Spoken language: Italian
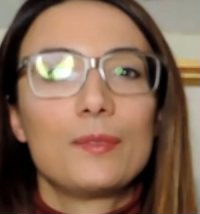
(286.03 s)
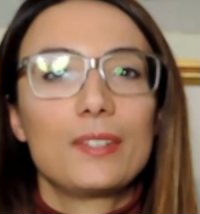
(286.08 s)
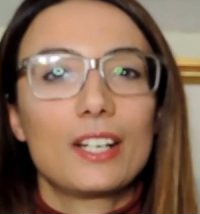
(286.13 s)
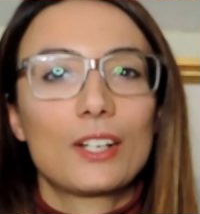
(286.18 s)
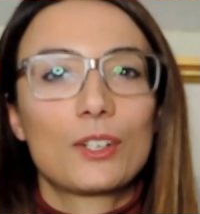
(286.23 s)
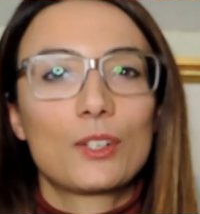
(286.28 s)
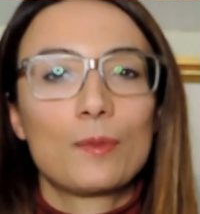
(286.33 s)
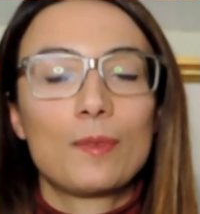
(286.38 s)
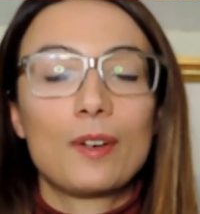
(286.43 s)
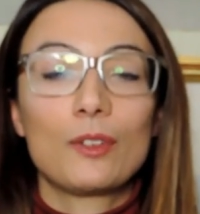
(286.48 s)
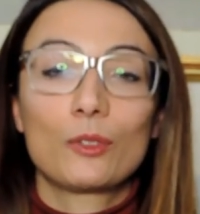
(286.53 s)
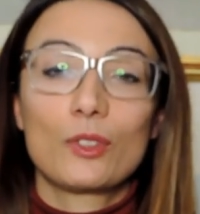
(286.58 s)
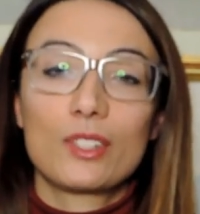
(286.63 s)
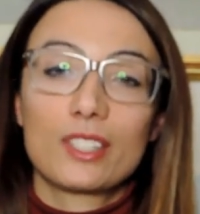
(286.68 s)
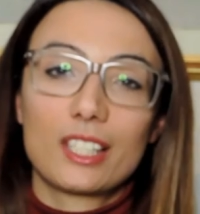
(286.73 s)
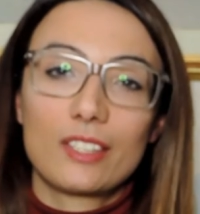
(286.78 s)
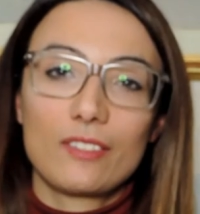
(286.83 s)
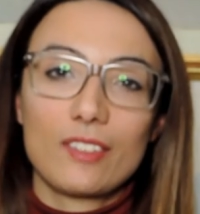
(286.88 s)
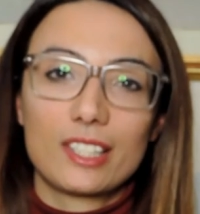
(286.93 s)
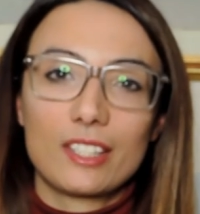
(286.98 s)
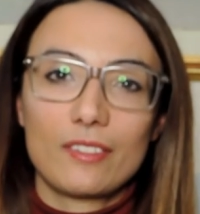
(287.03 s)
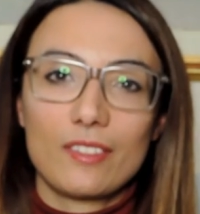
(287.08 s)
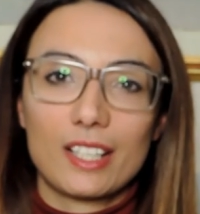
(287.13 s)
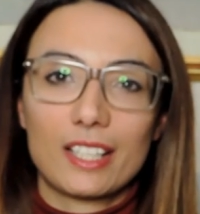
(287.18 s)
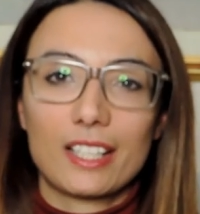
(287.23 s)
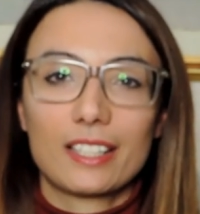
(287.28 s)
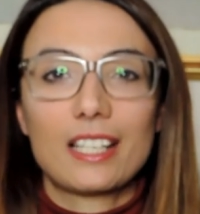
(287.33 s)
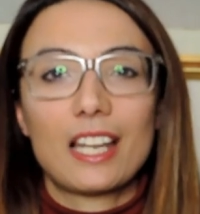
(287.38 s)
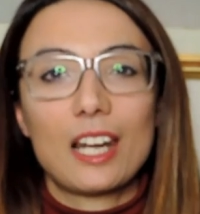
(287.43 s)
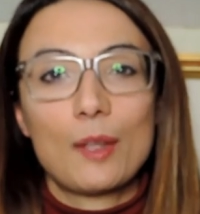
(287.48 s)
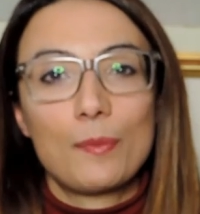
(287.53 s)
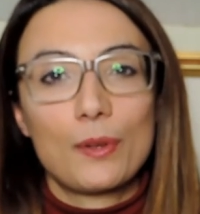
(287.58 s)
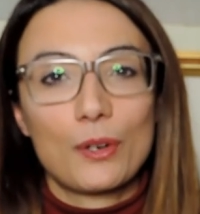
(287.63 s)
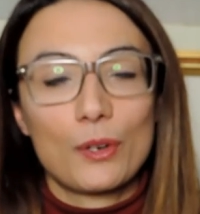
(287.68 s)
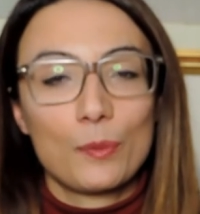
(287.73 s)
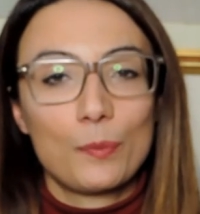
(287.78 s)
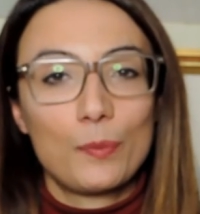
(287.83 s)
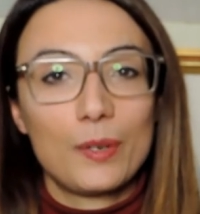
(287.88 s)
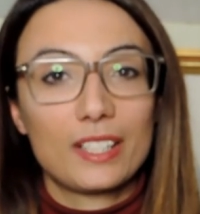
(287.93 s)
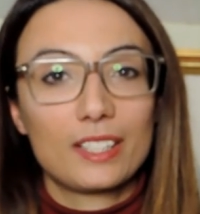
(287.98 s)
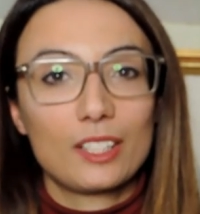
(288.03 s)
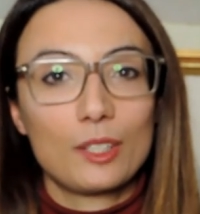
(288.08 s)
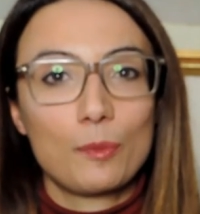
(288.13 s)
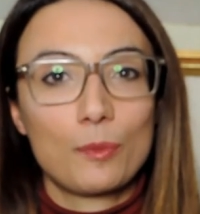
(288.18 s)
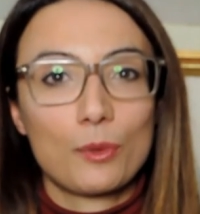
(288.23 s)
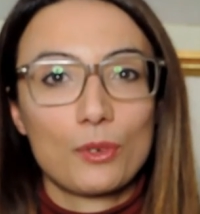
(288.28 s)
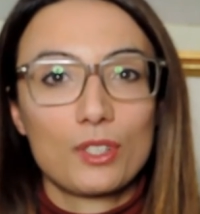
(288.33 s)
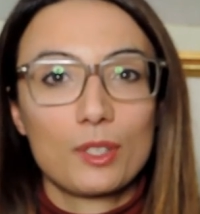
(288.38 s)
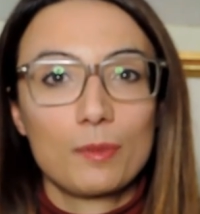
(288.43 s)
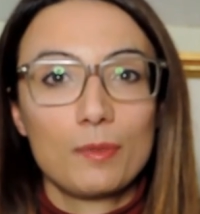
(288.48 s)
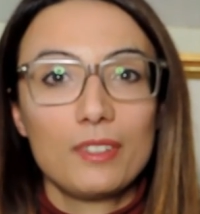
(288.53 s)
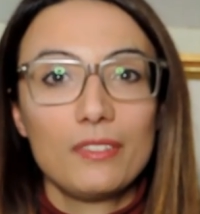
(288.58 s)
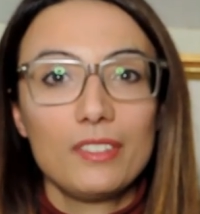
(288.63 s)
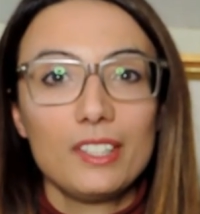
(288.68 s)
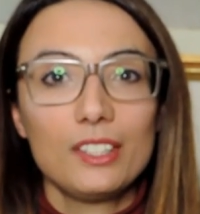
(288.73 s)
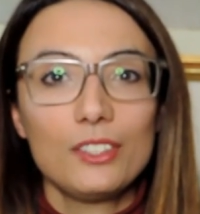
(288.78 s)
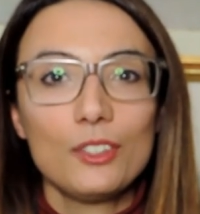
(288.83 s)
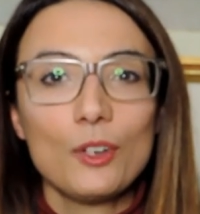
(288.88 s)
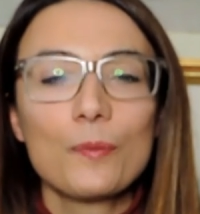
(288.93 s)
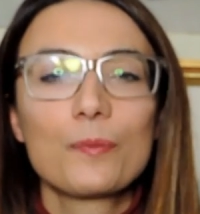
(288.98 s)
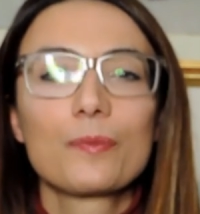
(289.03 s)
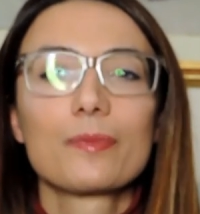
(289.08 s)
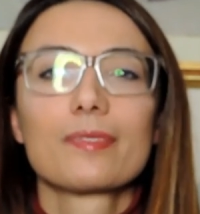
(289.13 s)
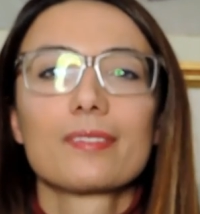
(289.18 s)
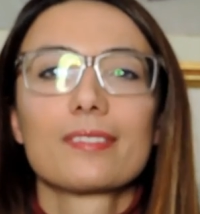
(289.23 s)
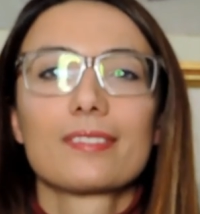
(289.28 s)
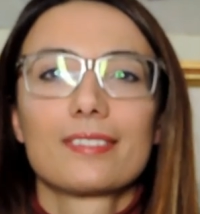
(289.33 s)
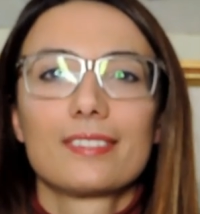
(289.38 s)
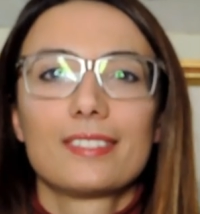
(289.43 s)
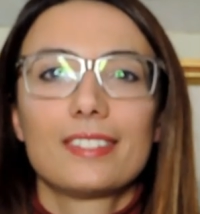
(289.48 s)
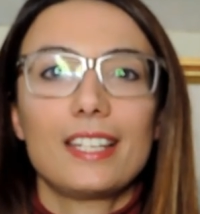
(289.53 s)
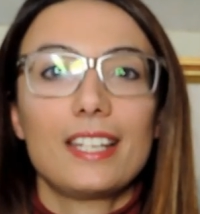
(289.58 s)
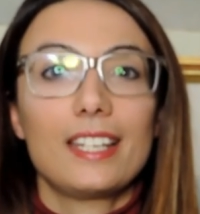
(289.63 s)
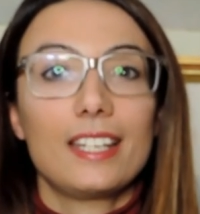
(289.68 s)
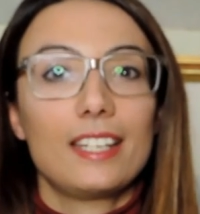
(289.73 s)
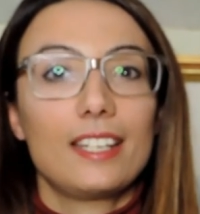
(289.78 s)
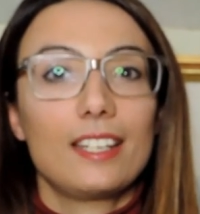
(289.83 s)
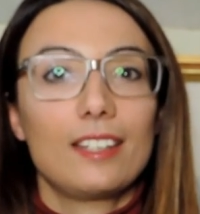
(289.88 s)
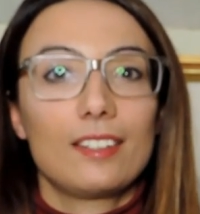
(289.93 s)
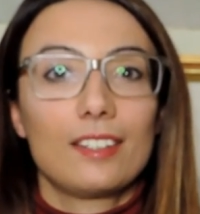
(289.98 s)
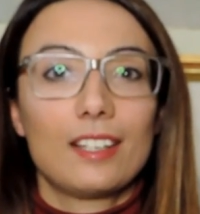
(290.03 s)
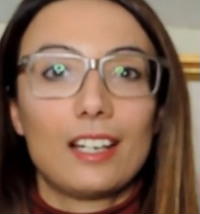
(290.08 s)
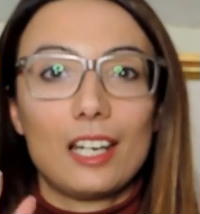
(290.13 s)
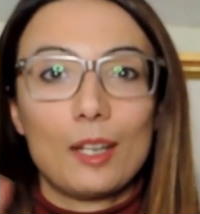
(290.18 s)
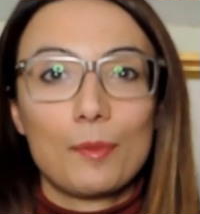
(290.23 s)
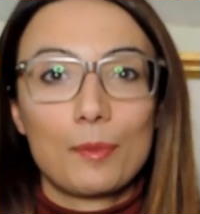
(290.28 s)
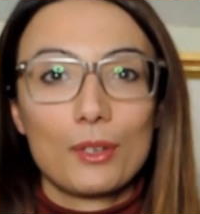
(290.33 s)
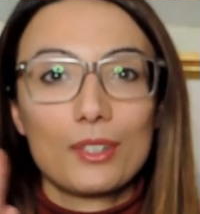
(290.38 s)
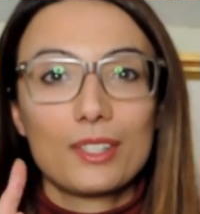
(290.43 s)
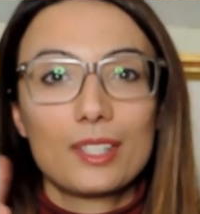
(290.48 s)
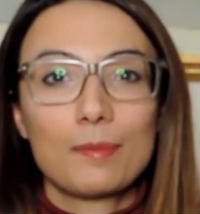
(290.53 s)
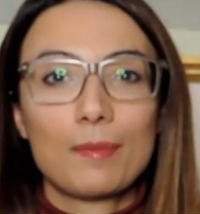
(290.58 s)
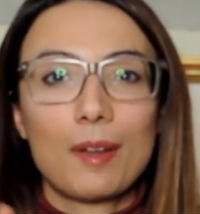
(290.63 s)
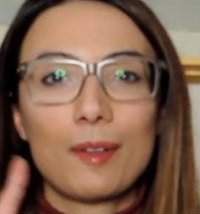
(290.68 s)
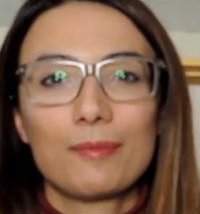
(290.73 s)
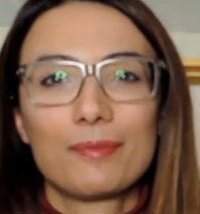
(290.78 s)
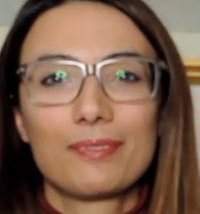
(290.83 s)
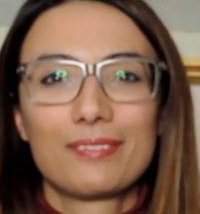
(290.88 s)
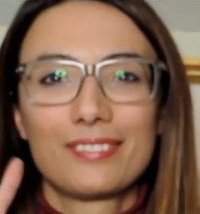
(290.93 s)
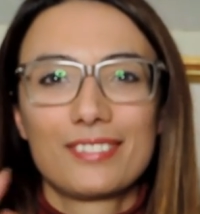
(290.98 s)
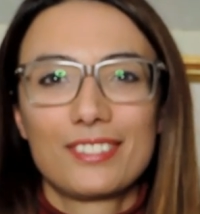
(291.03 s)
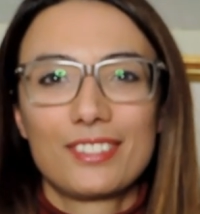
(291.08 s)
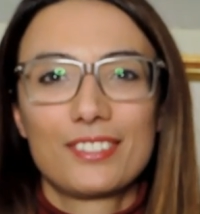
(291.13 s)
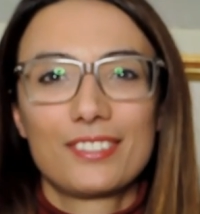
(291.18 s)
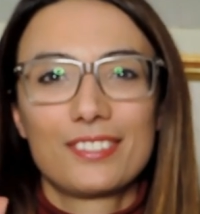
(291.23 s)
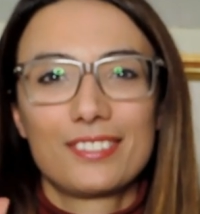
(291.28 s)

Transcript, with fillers: Mi raccomando iscrivetevi al canale per non perdere i prossimi video e alla prossima!